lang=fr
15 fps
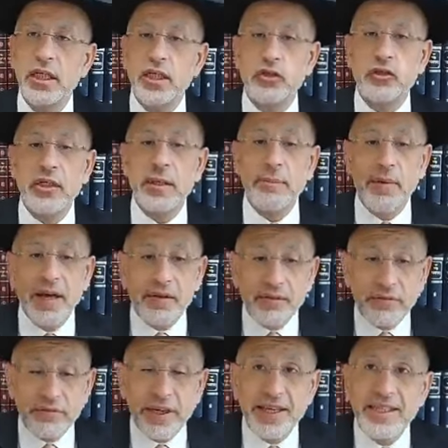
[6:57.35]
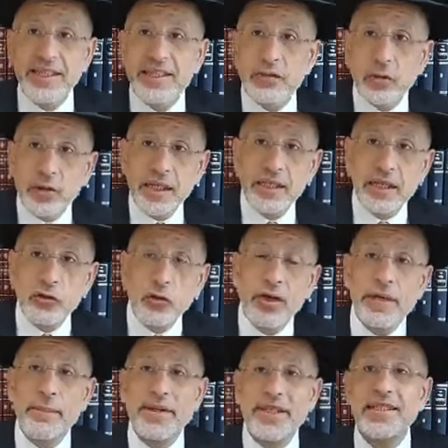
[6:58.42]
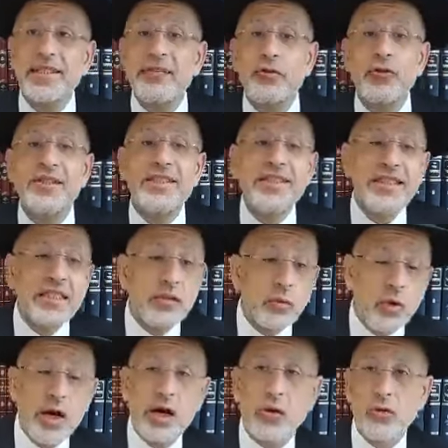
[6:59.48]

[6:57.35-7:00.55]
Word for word: ce n'est pas un fait historique, la Torah n'est pas un livre d'histoire,